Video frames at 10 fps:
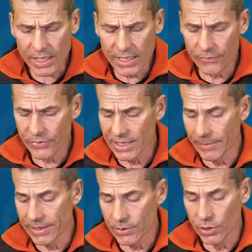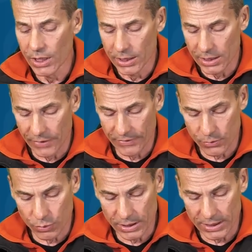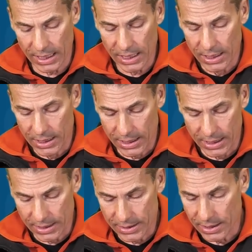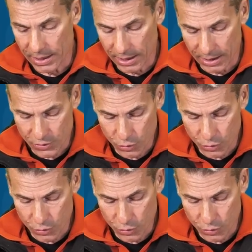il raffreddamento nell'eventualità eh, di eh,